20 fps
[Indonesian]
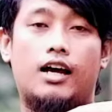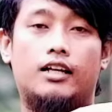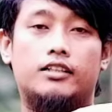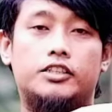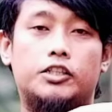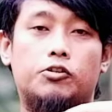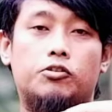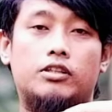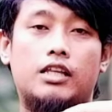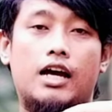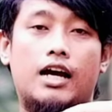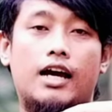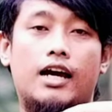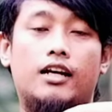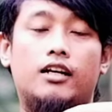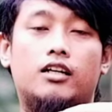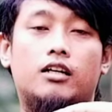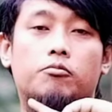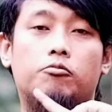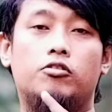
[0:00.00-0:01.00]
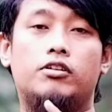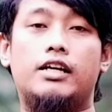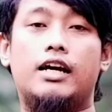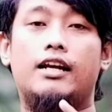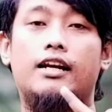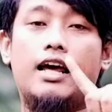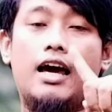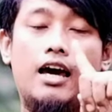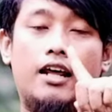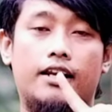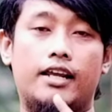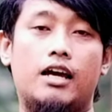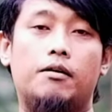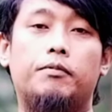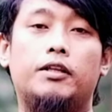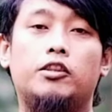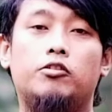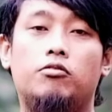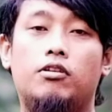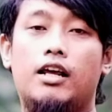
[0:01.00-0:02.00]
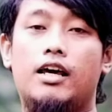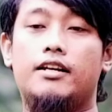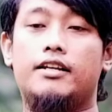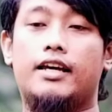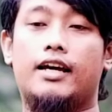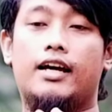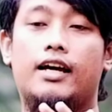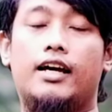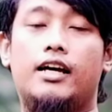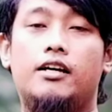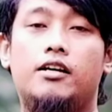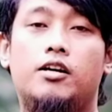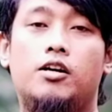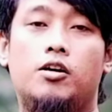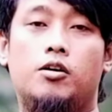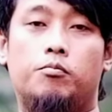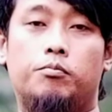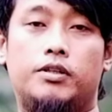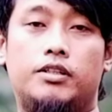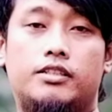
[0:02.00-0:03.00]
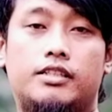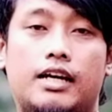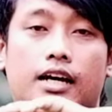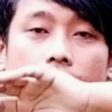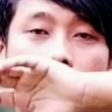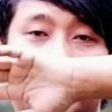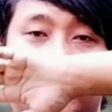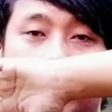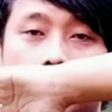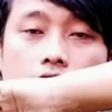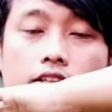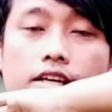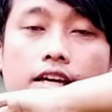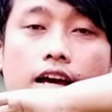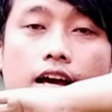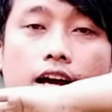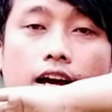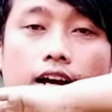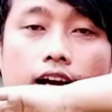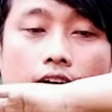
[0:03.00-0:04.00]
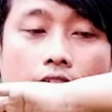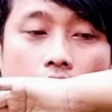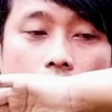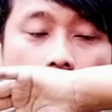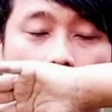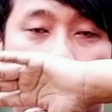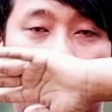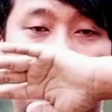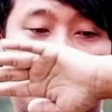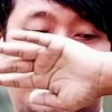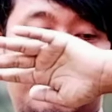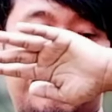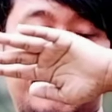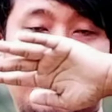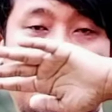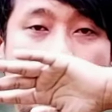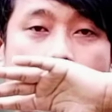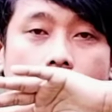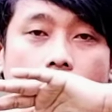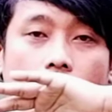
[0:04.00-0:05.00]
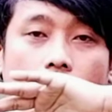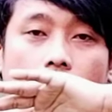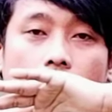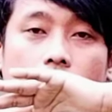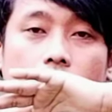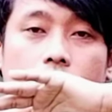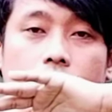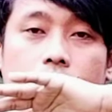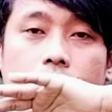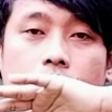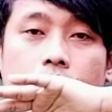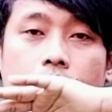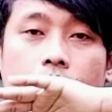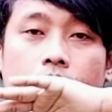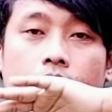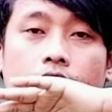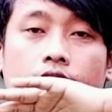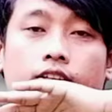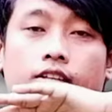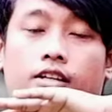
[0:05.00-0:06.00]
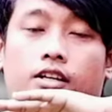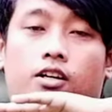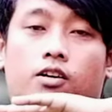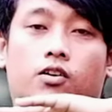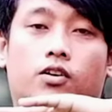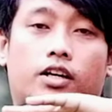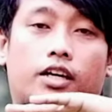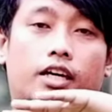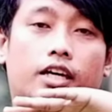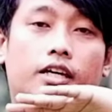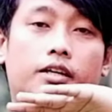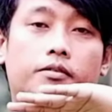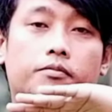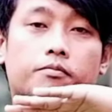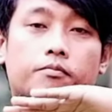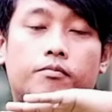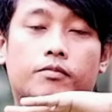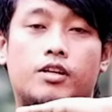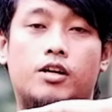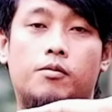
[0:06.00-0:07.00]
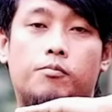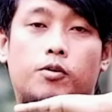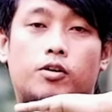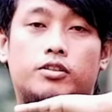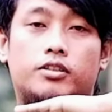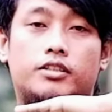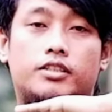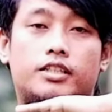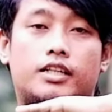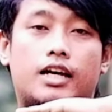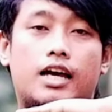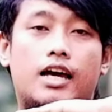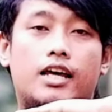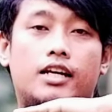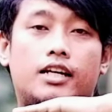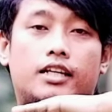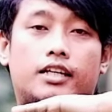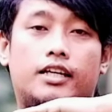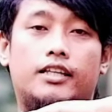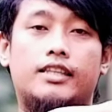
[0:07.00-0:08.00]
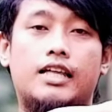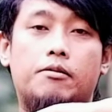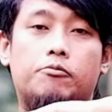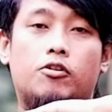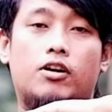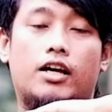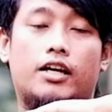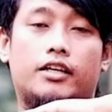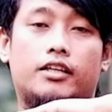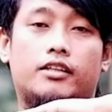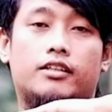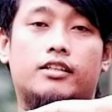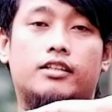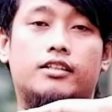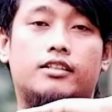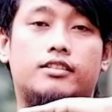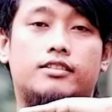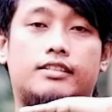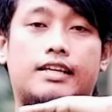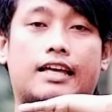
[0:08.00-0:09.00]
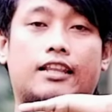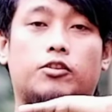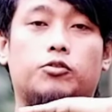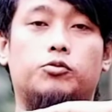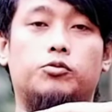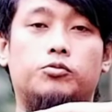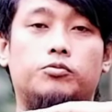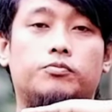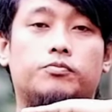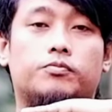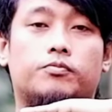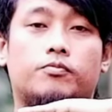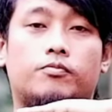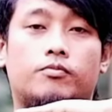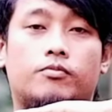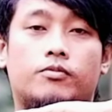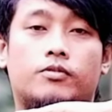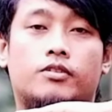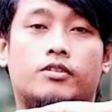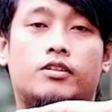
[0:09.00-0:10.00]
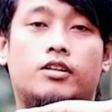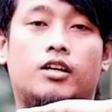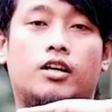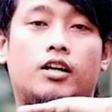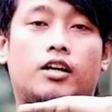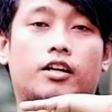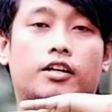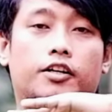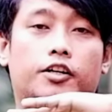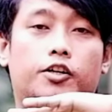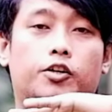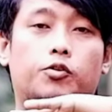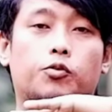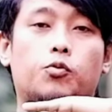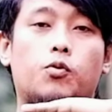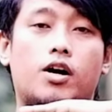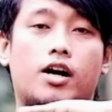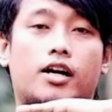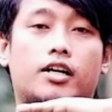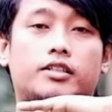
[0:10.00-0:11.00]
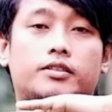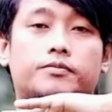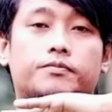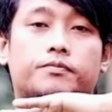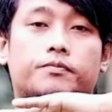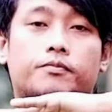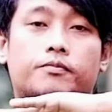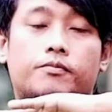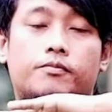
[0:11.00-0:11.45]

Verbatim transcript: Angkat siku tangan, kemudian area benturannya bisa di ketiak atau di pinggang. Oke, posisikan kita mulai. Satu, dua,